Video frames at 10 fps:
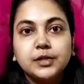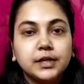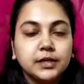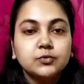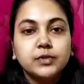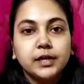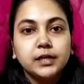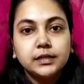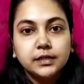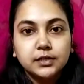আমাদেরকে নিউ
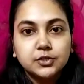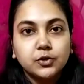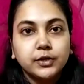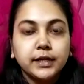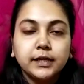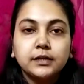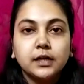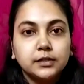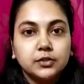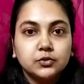দিল্লি নিয়ে আসলো টিকিট
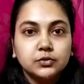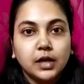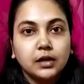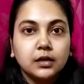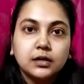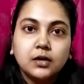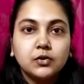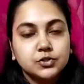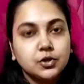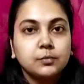কাটানো থাকা
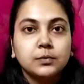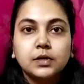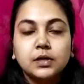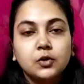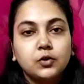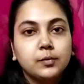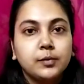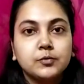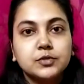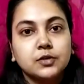খাওয়া সব ওরা
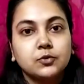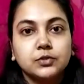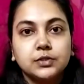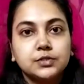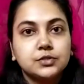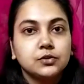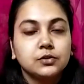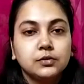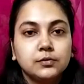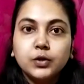ব্যবস্থা করে দিয়েছিল
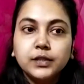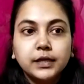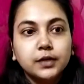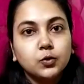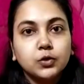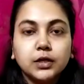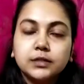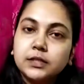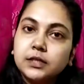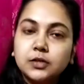ওখান থেকে
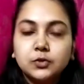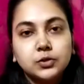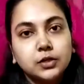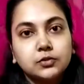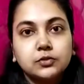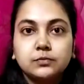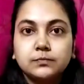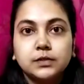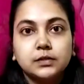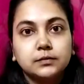কলকাতা ওটাও
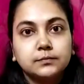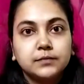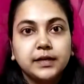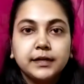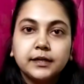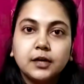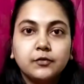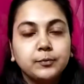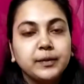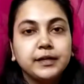ইন্ডিয়ান
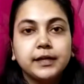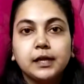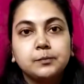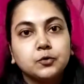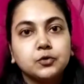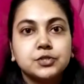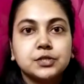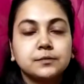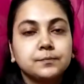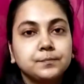গভর্নমেন্টই হেল্প
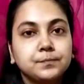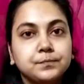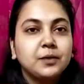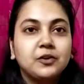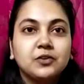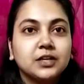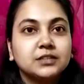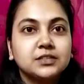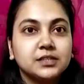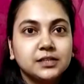করেছে বাড়ি
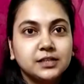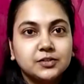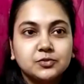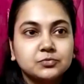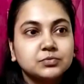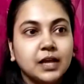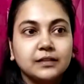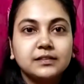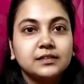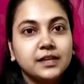এসে খুবই ভালো লাগছে
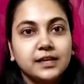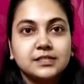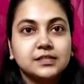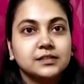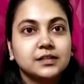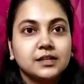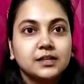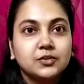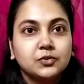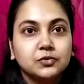একটু
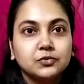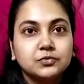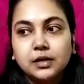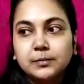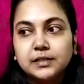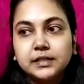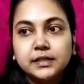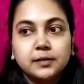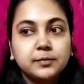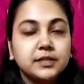শান্তিতে আছি
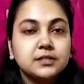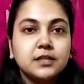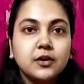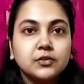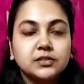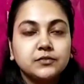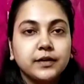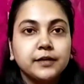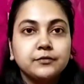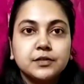পড়াশোনা আমাদেরকে
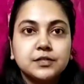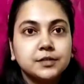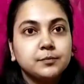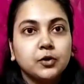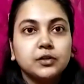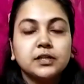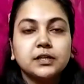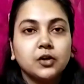আপডেটস দেওয়া হয়েছে টোয়েন্টি